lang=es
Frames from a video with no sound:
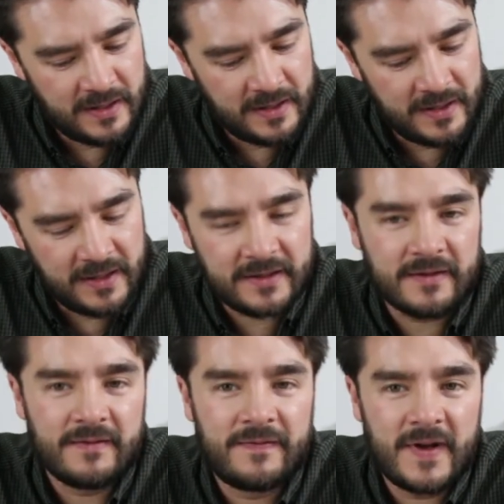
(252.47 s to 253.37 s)
Es
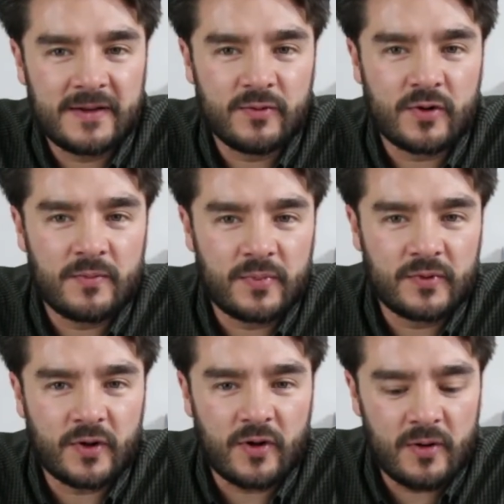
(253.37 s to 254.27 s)

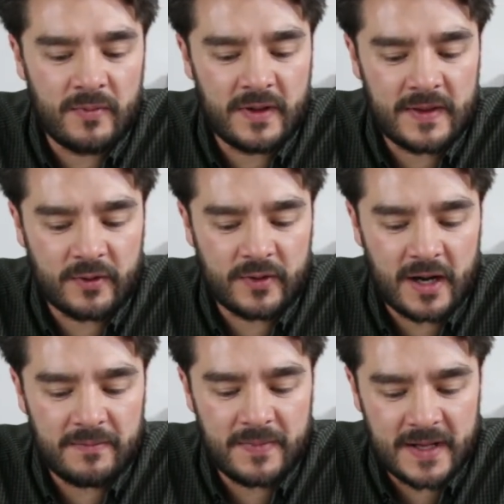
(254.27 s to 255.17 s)
facebook.com,
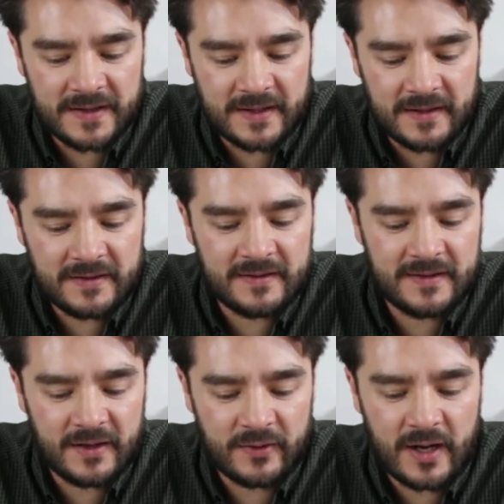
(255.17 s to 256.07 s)
diagonal business,
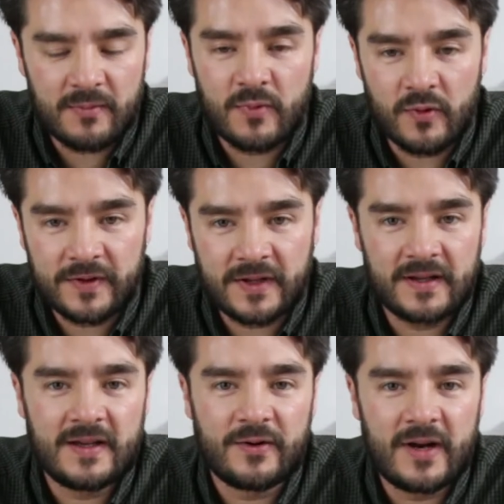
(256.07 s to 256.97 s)
diagonal boost,
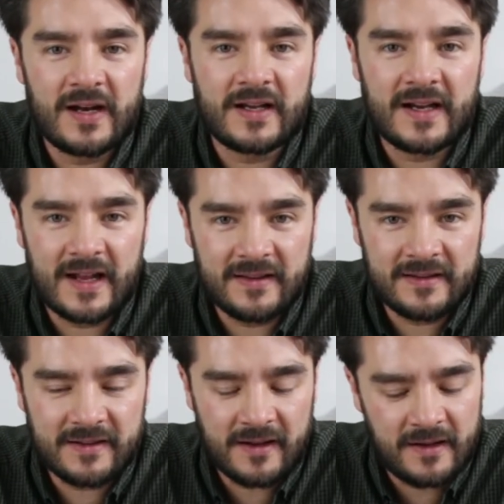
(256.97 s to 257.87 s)
diagonal grants